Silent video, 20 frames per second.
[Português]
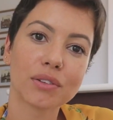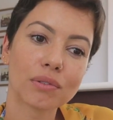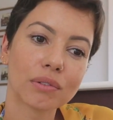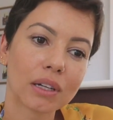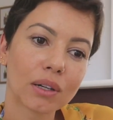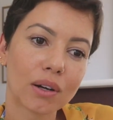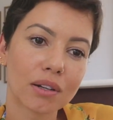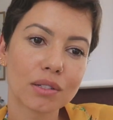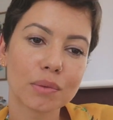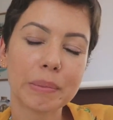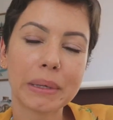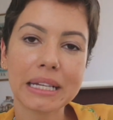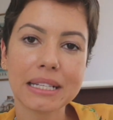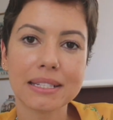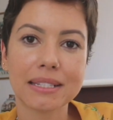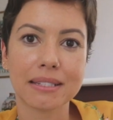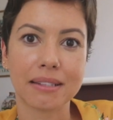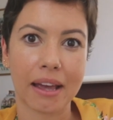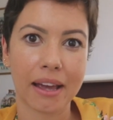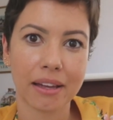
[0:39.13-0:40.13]
de um negócio bem
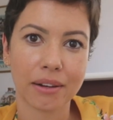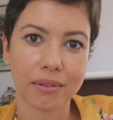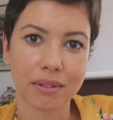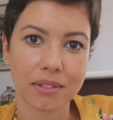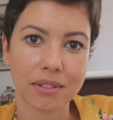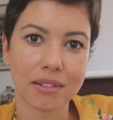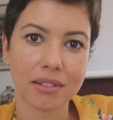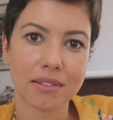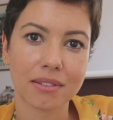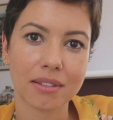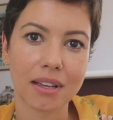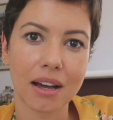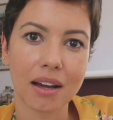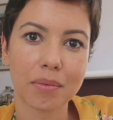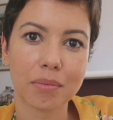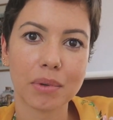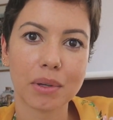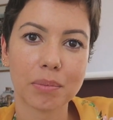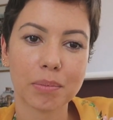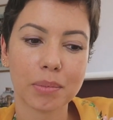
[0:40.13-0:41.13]
sério, assim,
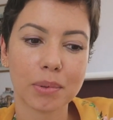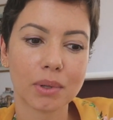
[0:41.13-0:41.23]
sabe?